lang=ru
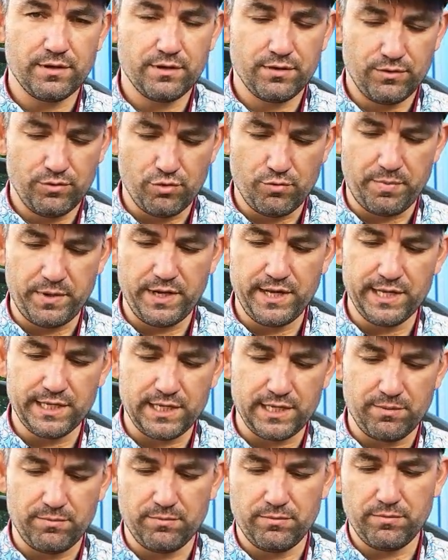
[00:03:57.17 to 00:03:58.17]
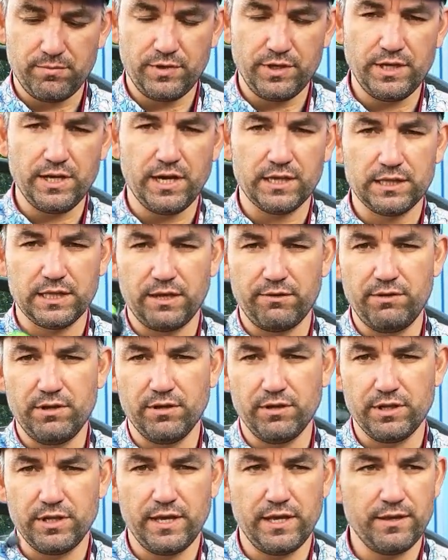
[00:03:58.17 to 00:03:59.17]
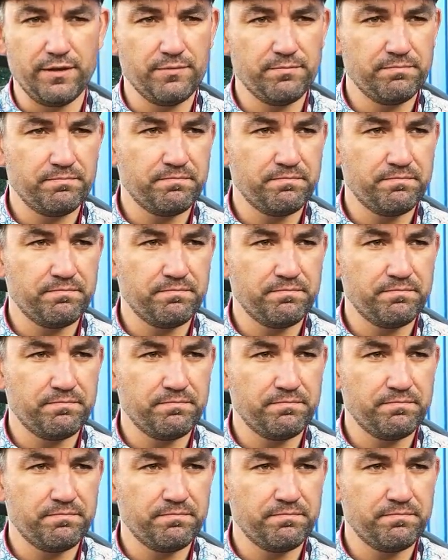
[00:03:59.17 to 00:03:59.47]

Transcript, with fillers: но при этом я отловил ей